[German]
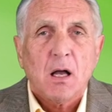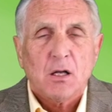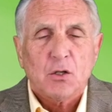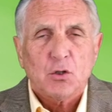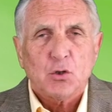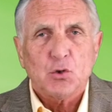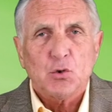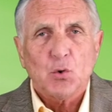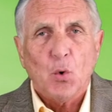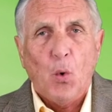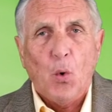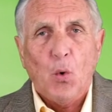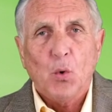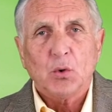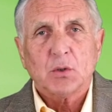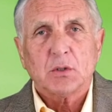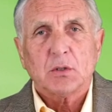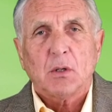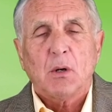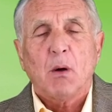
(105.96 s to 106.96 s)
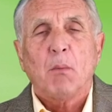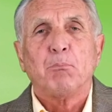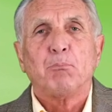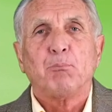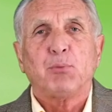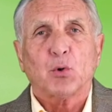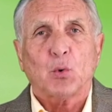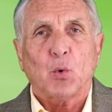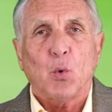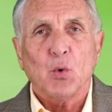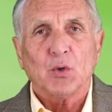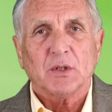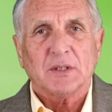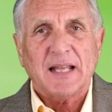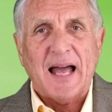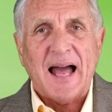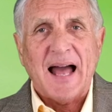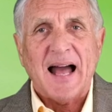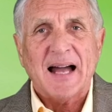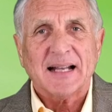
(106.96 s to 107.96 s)
Jod pro
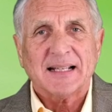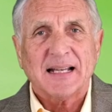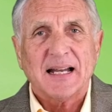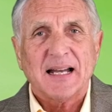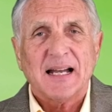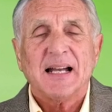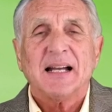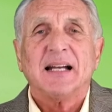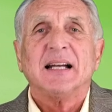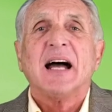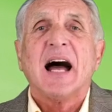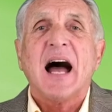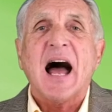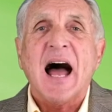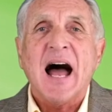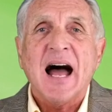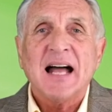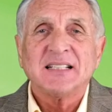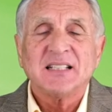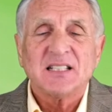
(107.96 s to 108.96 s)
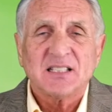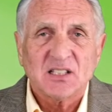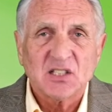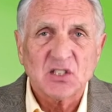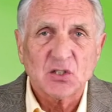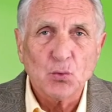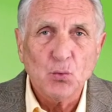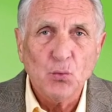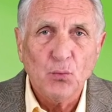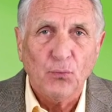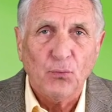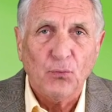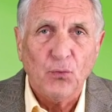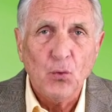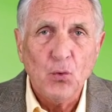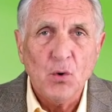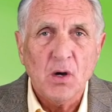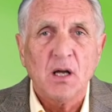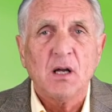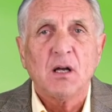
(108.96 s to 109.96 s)
Tag an
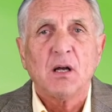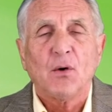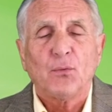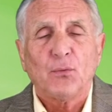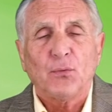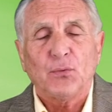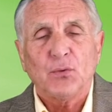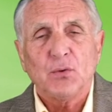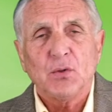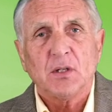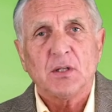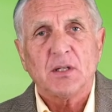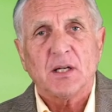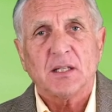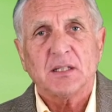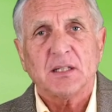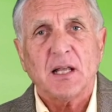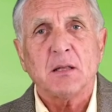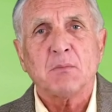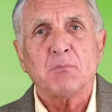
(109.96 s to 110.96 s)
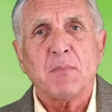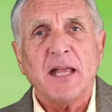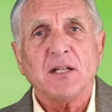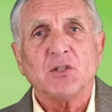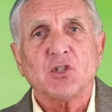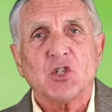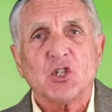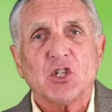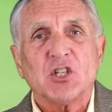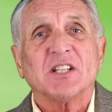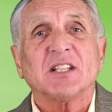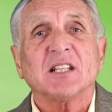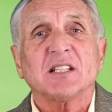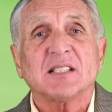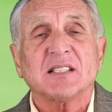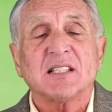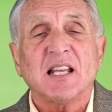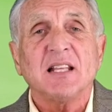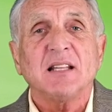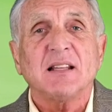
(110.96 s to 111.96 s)
Zufuhr für den Menschen.
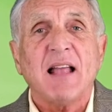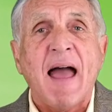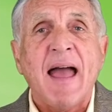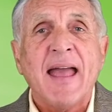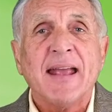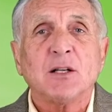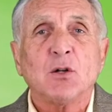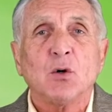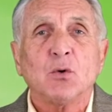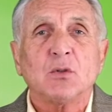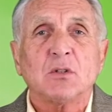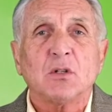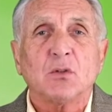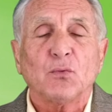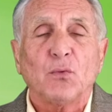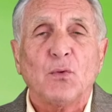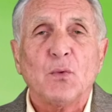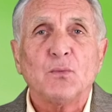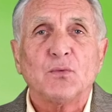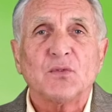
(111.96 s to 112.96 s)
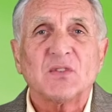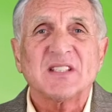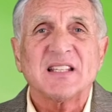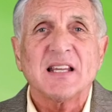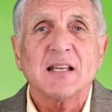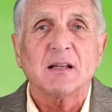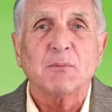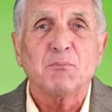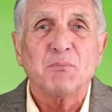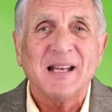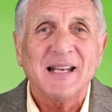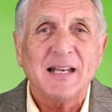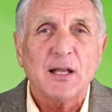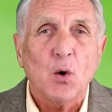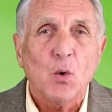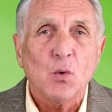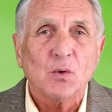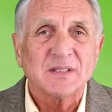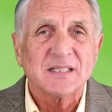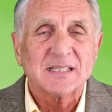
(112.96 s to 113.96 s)
Das sind 150
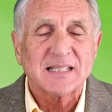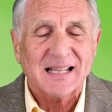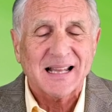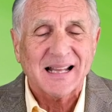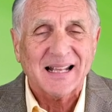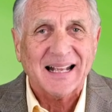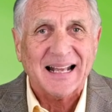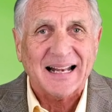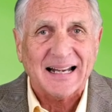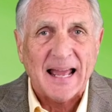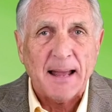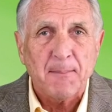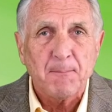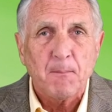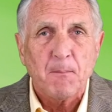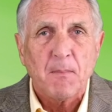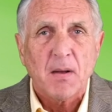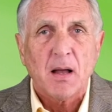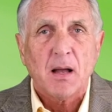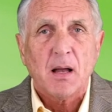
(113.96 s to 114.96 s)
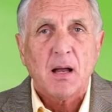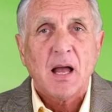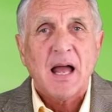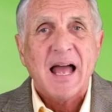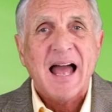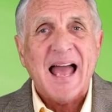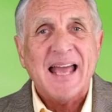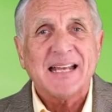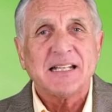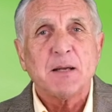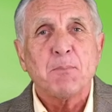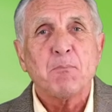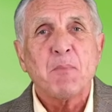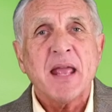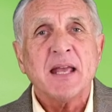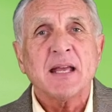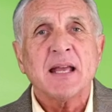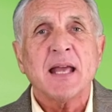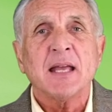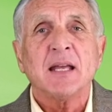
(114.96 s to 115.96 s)
Millionstel Gramm, eine
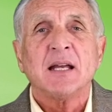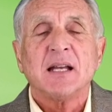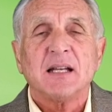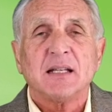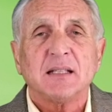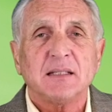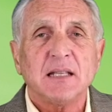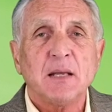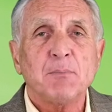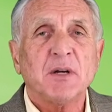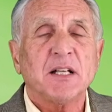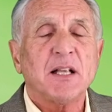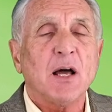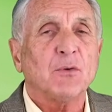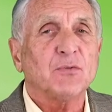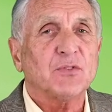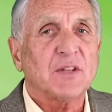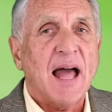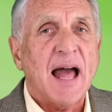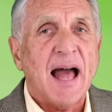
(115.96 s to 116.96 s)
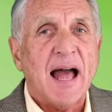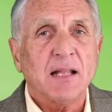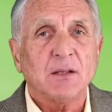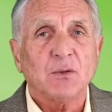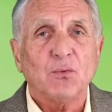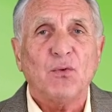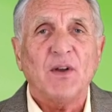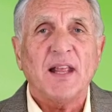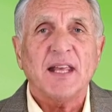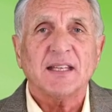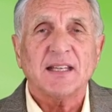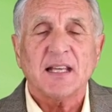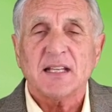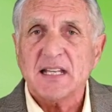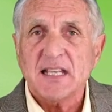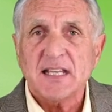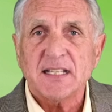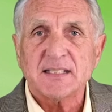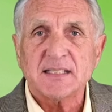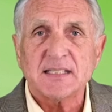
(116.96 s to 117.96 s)
Menge, die man auf der Handfläche
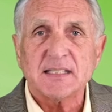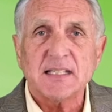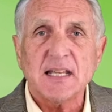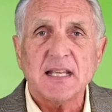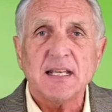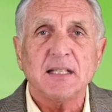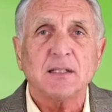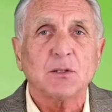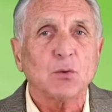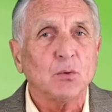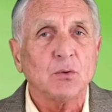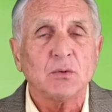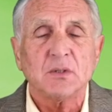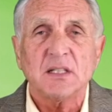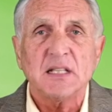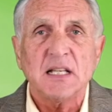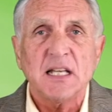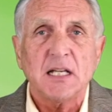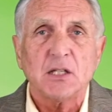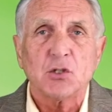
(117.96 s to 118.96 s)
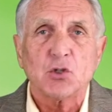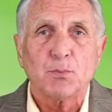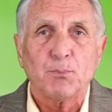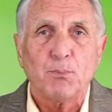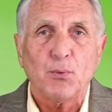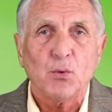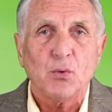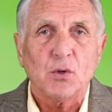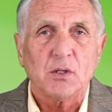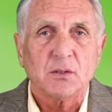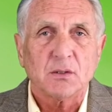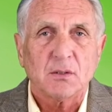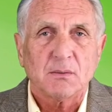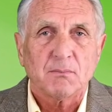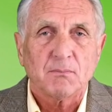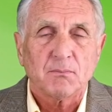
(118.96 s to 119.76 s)
nicht sieht und nicht spürt.